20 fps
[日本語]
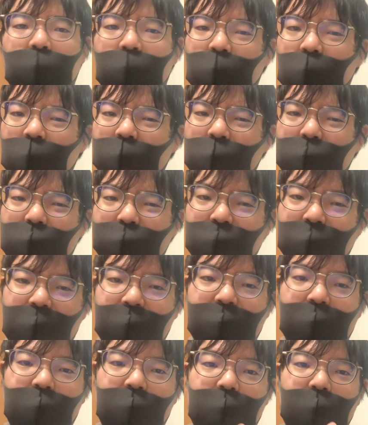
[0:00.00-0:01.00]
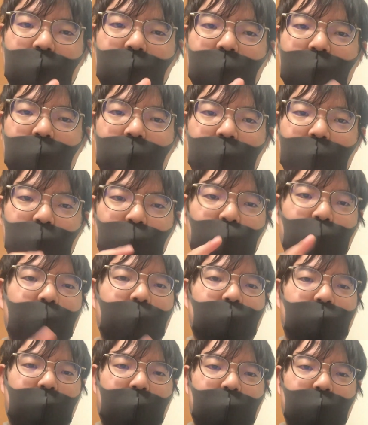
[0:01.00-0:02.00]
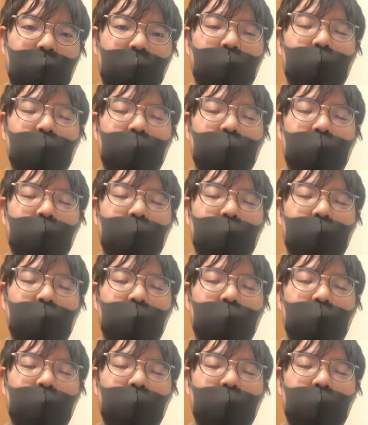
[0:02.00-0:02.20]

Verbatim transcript: この問題が解けるか